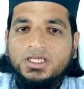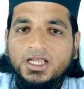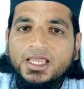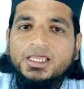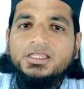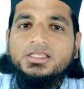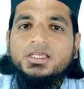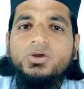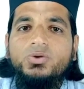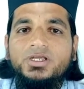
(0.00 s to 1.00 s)
तेरे ही
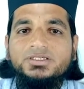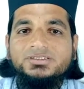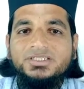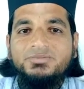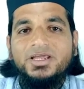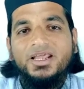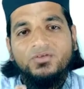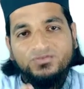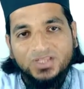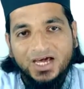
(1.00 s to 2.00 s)
दिए हुए रिज से मैंने
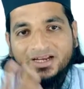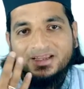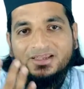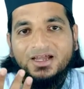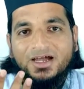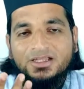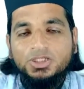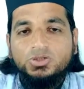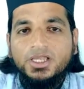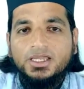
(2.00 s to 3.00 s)
अफ्तार किया
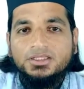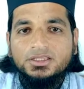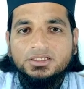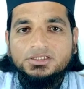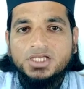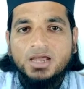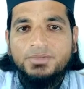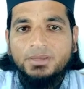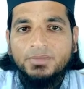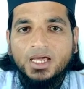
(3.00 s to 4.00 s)
तो ये कितनी
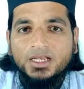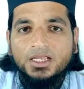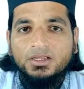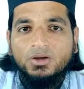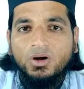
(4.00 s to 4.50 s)
जामे माने